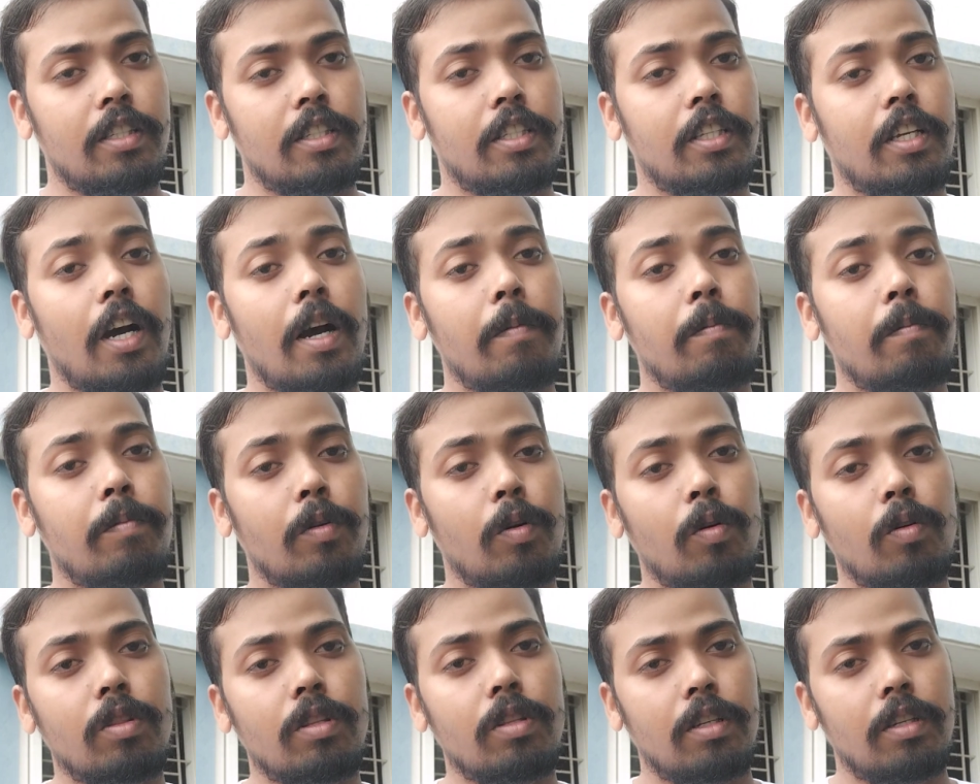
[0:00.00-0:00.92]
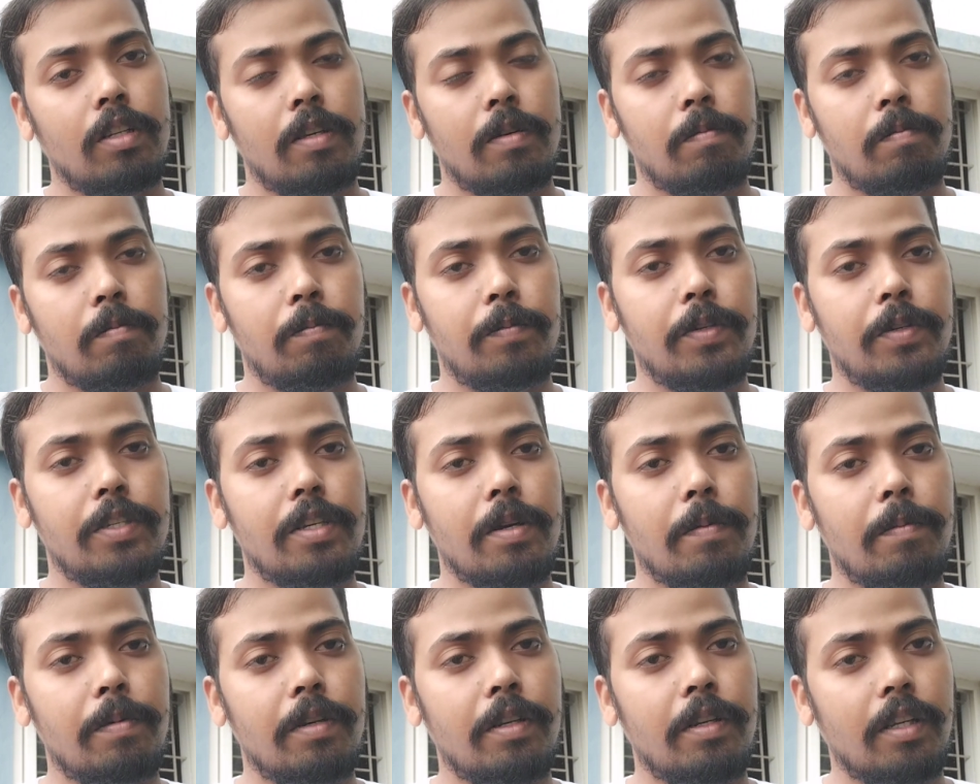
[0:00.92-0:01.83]
इसका विरोध
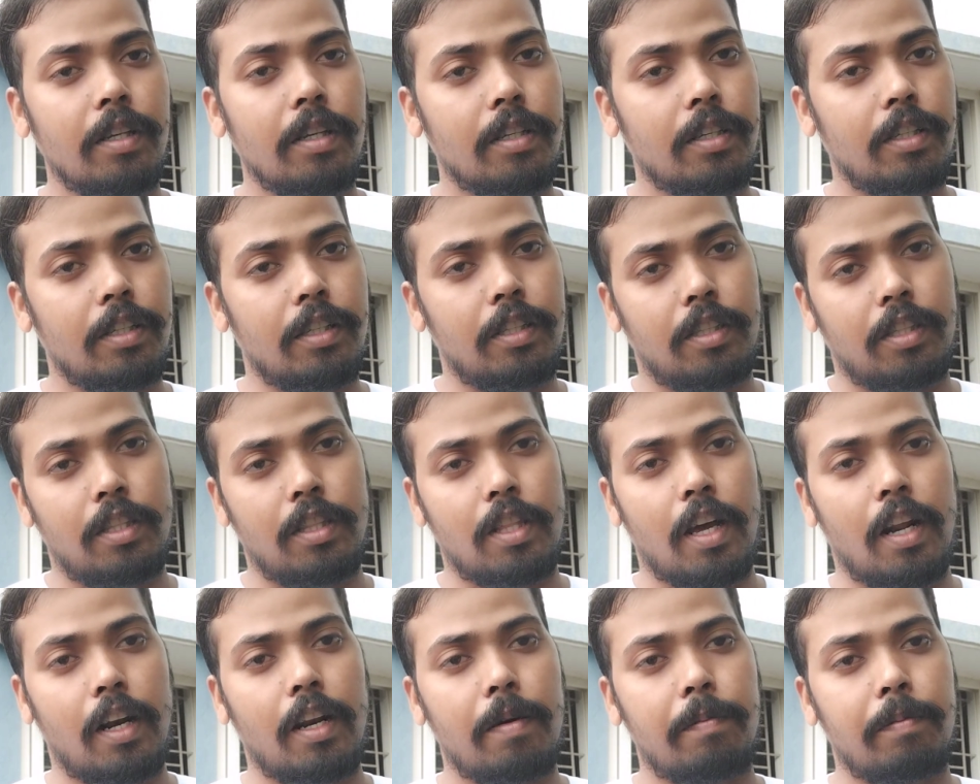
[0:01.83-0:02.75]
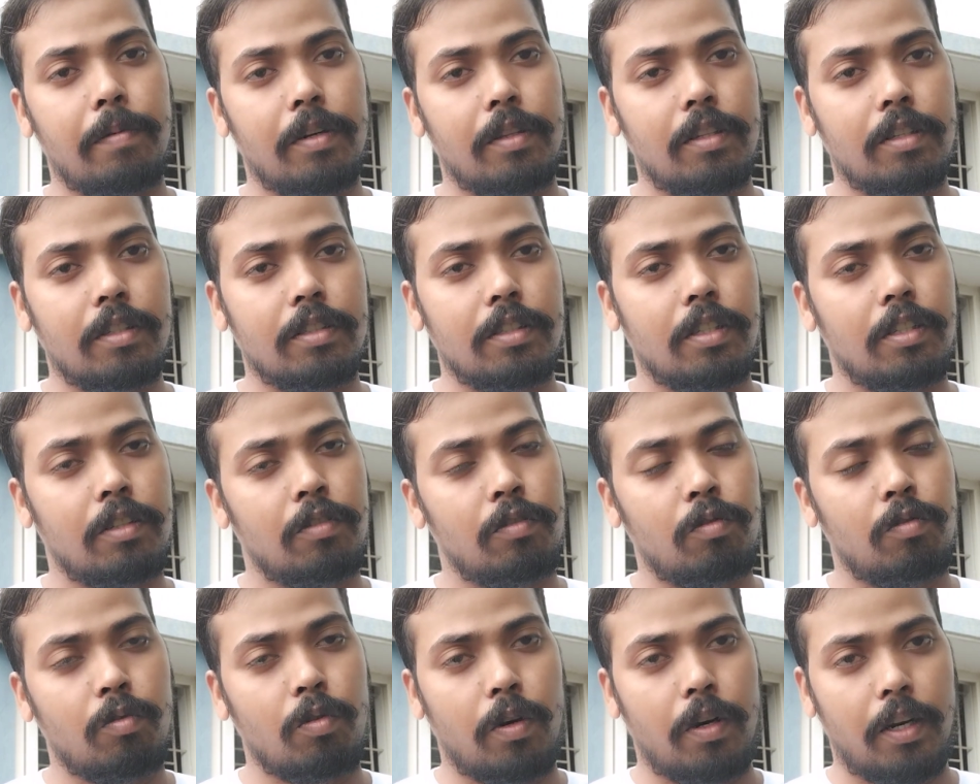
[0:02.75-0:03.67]
बीजेपी ने की थी धरना प्रदर्शन
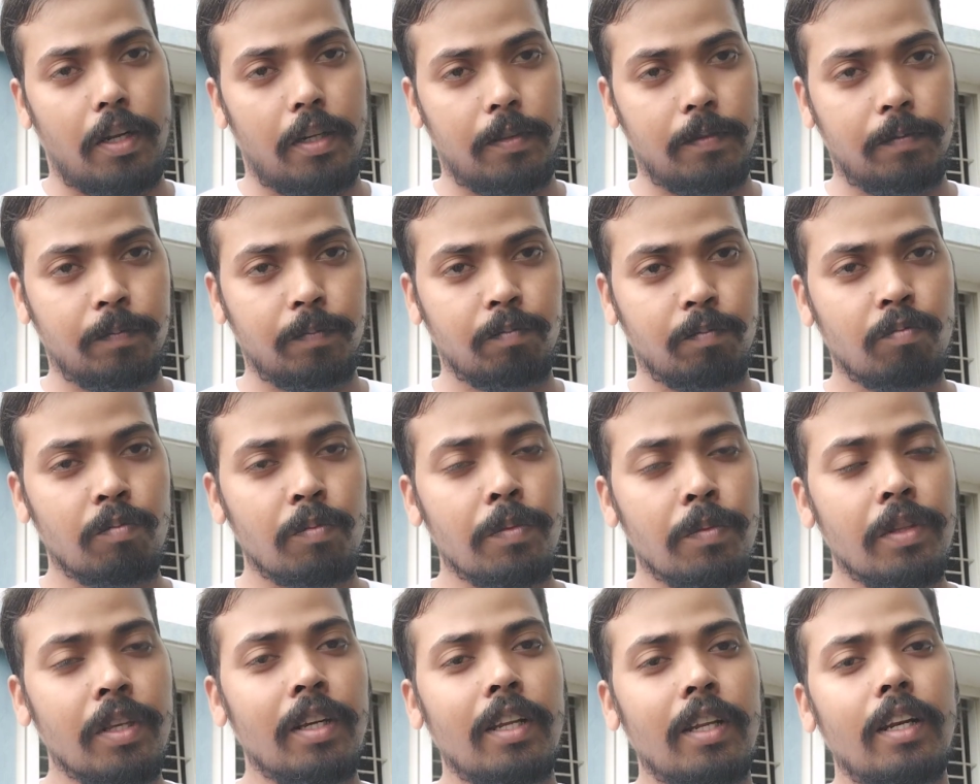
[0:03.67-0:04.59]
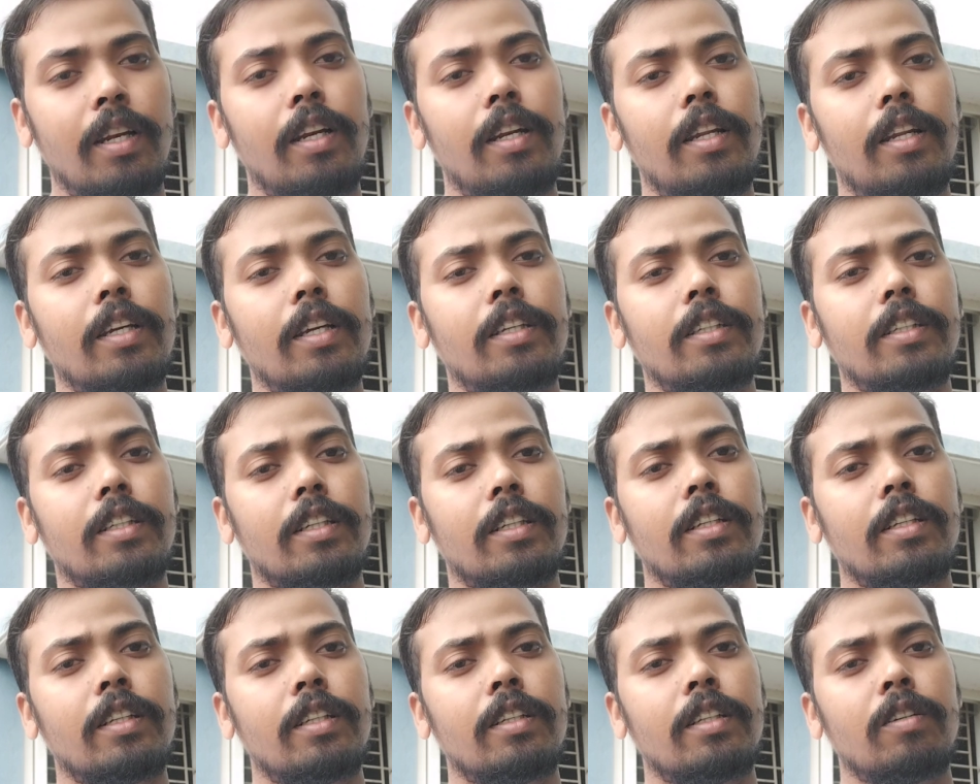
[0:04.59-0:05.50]
द्वारा लेकिन
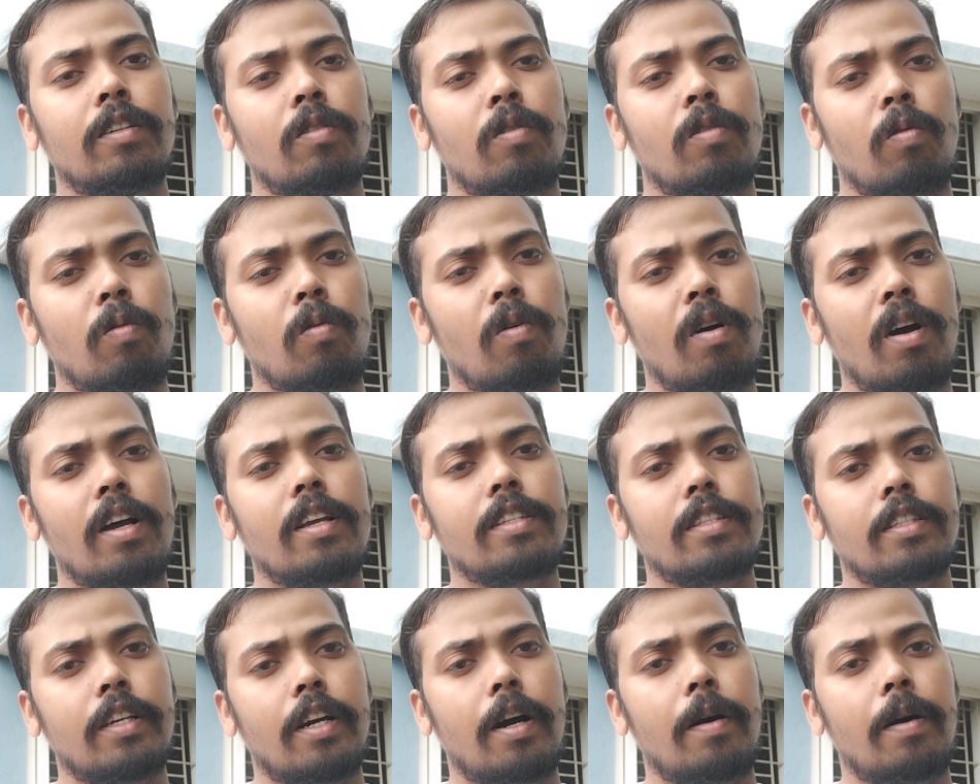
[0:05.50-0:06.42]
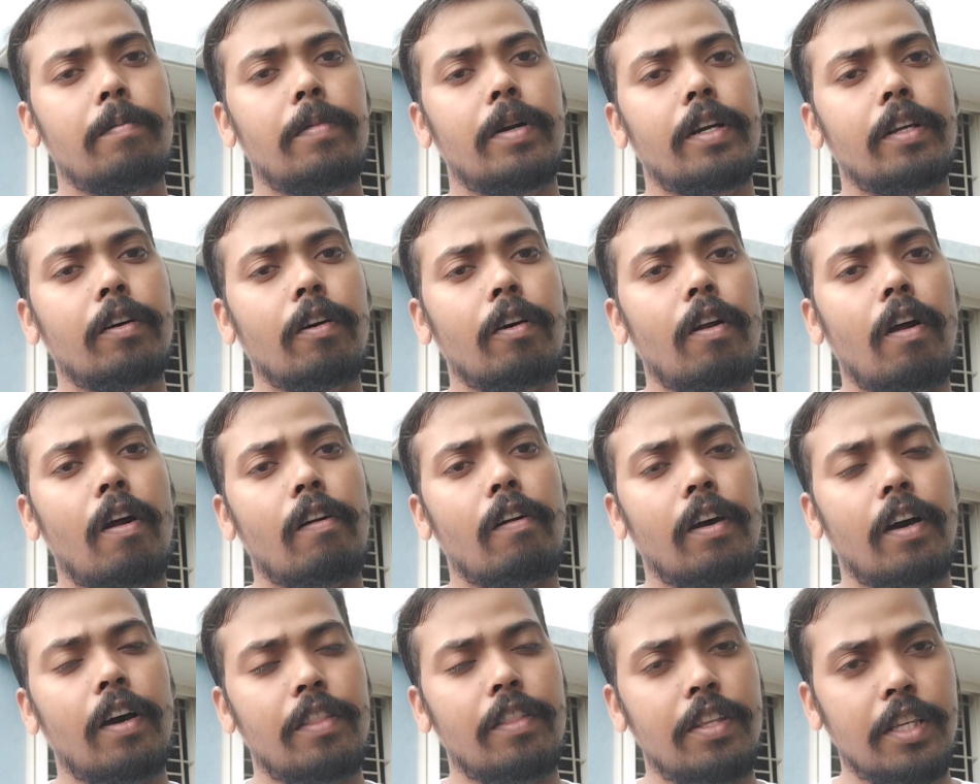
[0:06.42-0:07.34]
वहाँ से अंबेडकर और
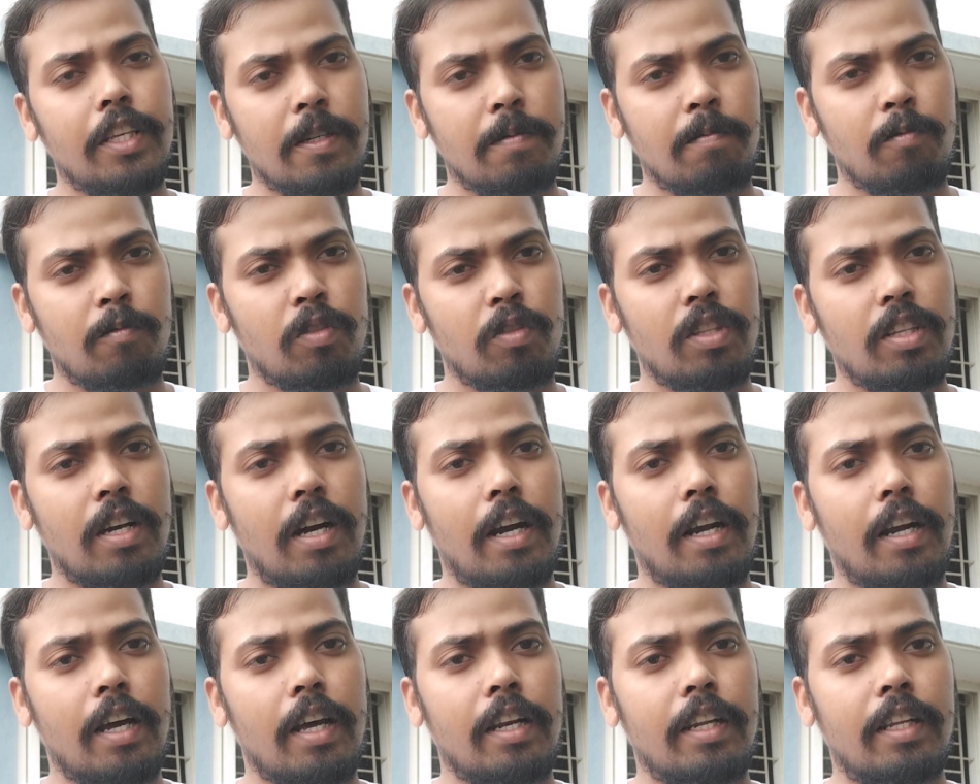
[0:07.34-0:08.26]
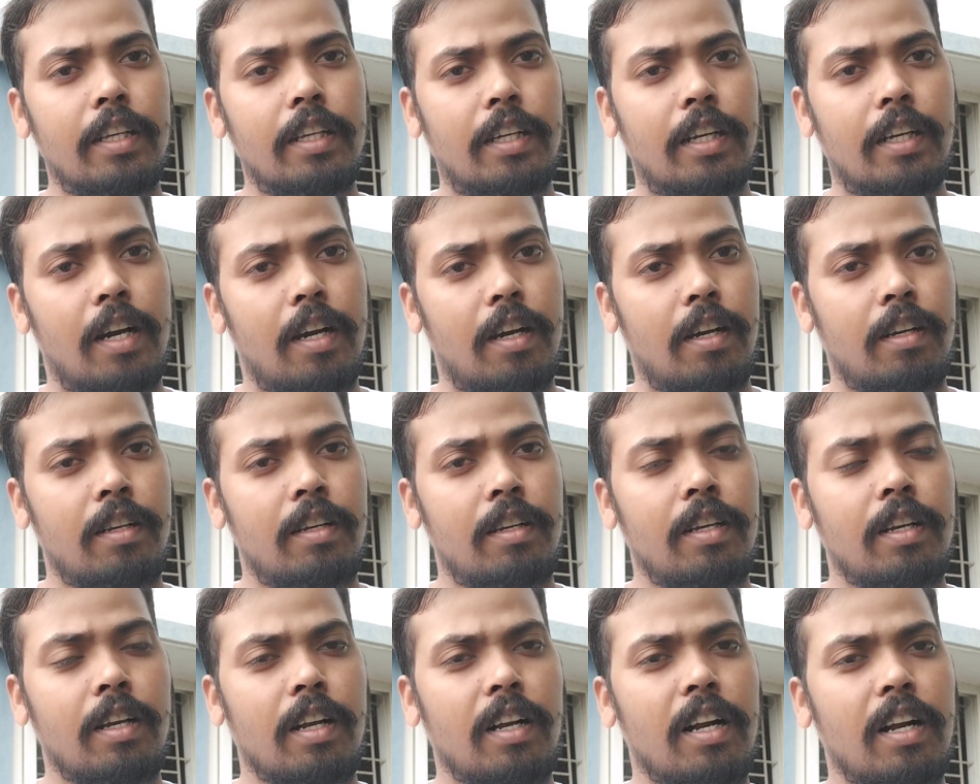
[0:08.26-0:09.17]
गांधी की मूर्ति हटाने का
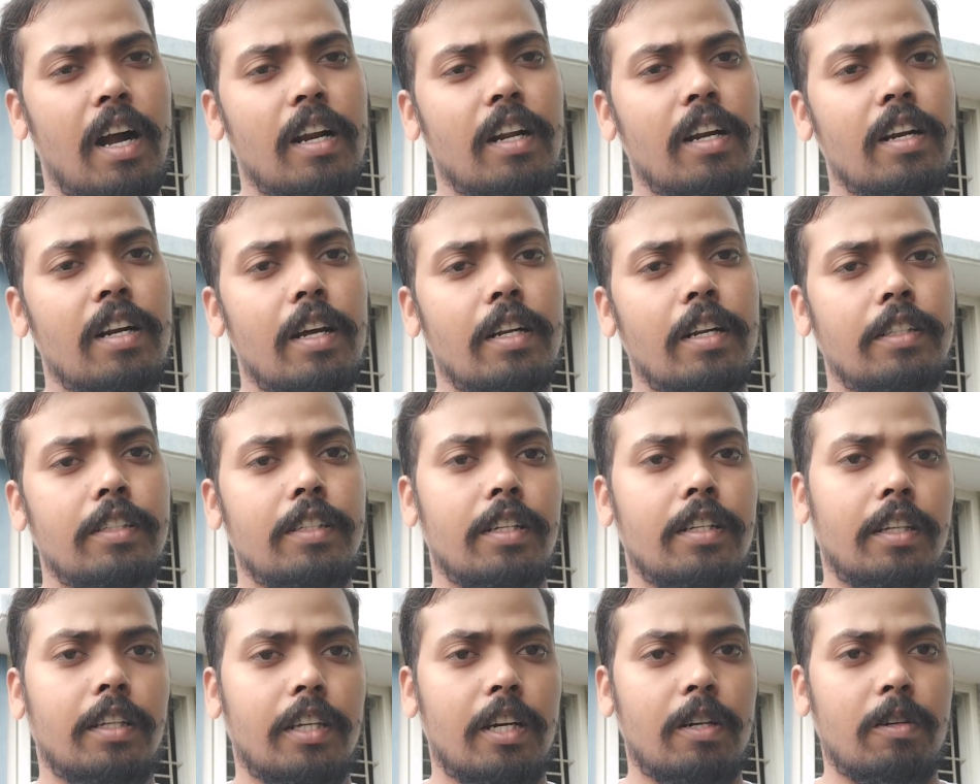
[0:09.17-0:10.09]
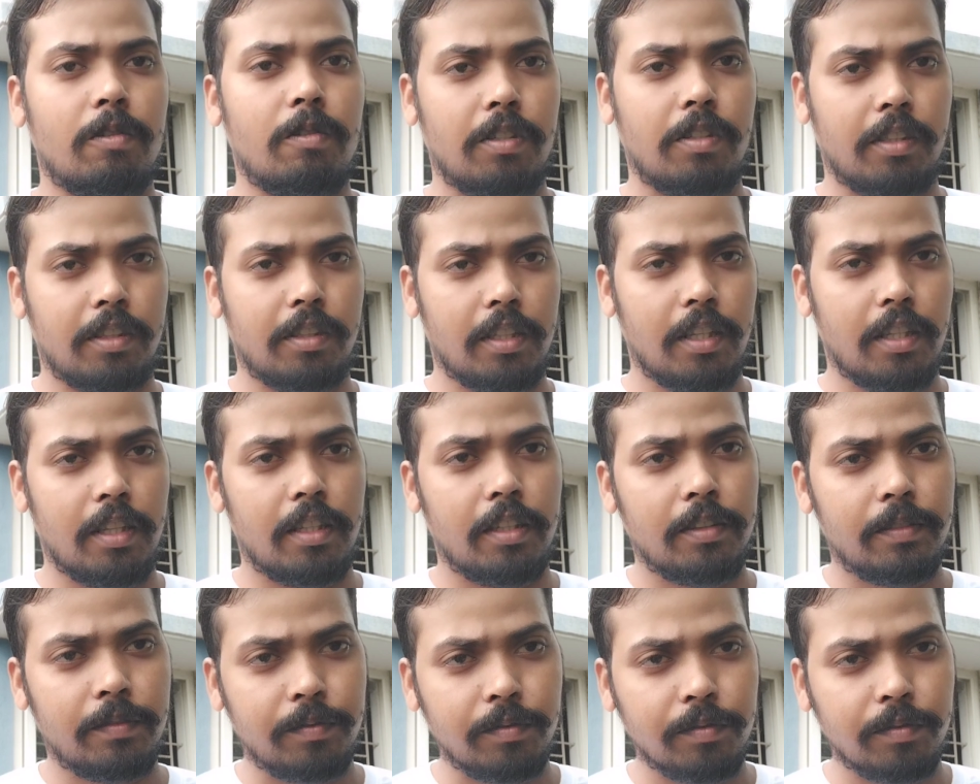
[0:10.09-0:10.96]
कारण रीजन क्या हो सकता था